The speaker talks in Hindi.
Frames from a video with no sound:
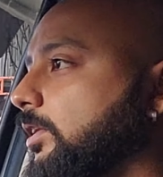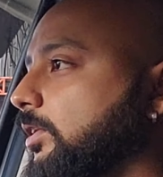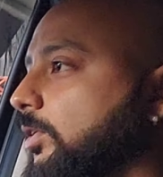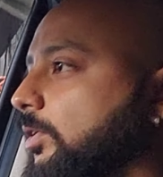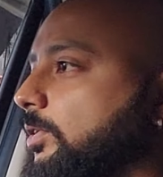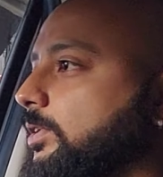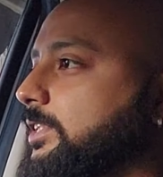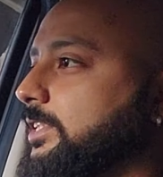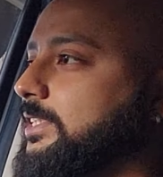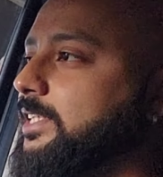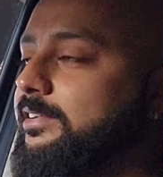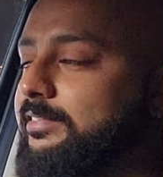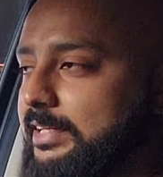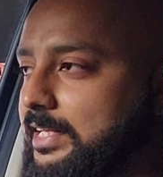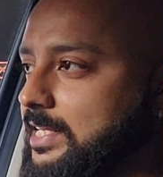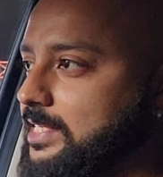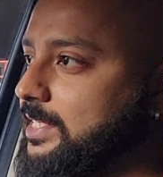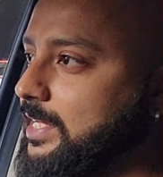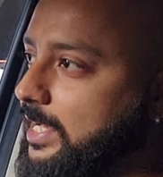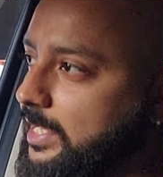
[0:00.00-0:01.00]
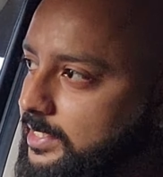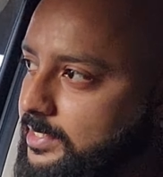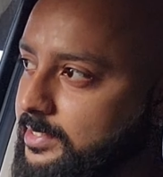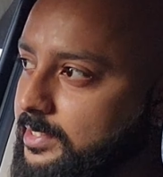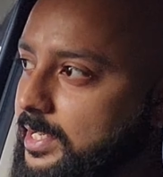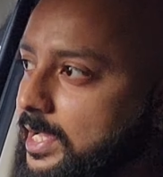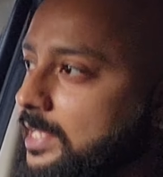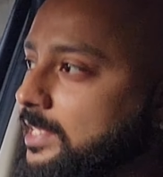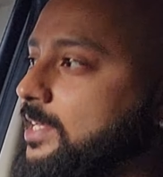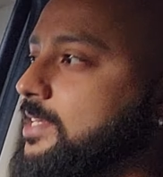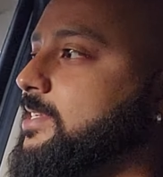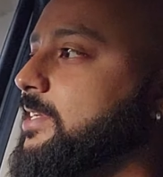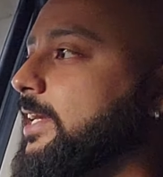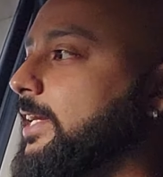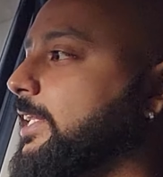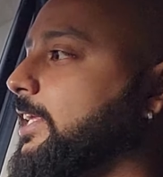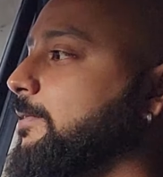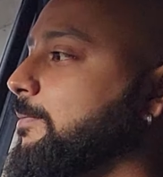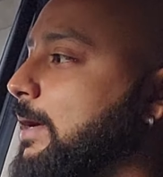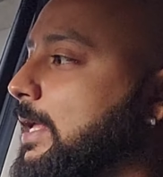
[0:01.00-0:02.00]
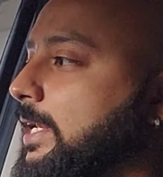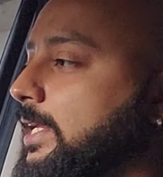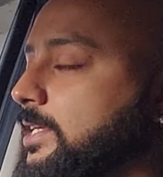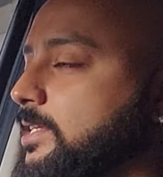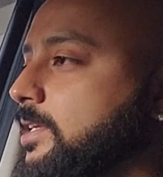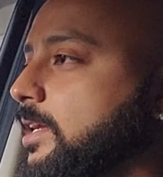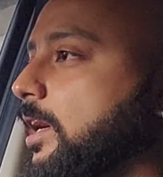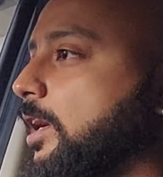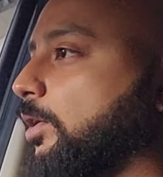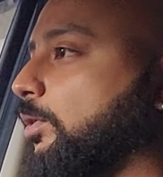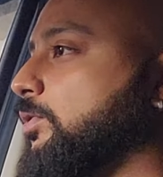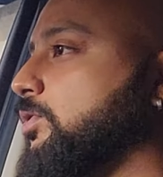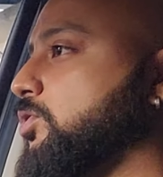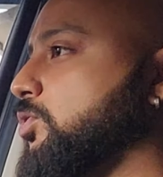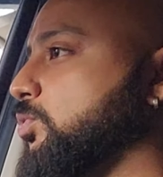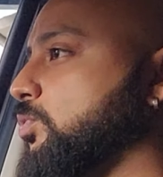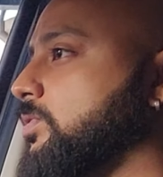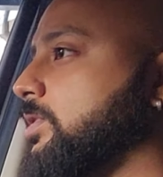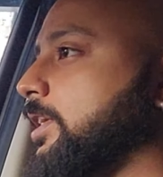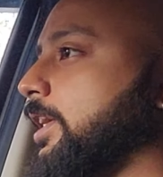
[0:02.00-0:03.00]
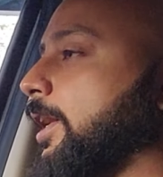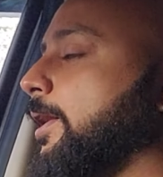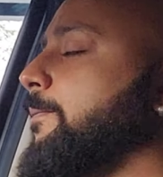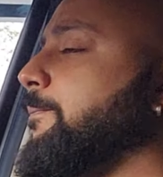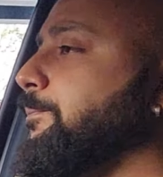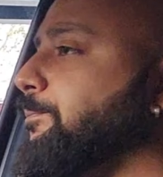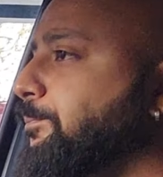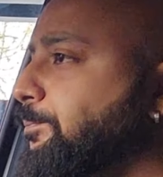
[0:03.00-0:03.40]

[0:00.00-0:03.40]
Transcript: तो जिसकी वजह से एज एज सेट की मैंने इस कार को चूज़ किया